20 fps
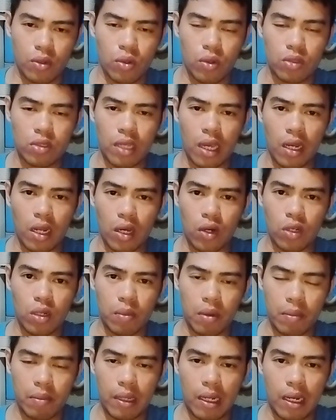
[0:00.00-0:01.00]
kung saan ako
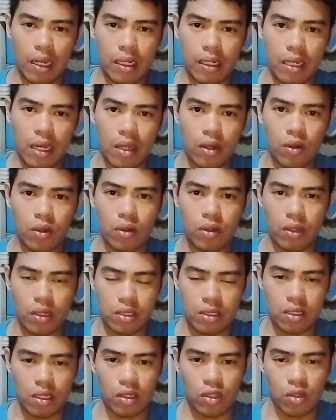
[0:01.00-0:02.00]
napabilang na ano,
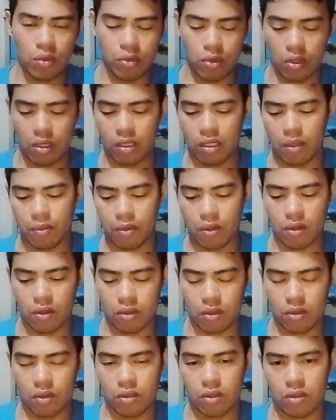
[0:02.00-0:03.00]
Christian community po.
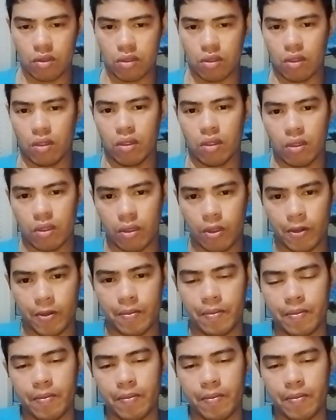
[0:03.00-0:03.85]
So,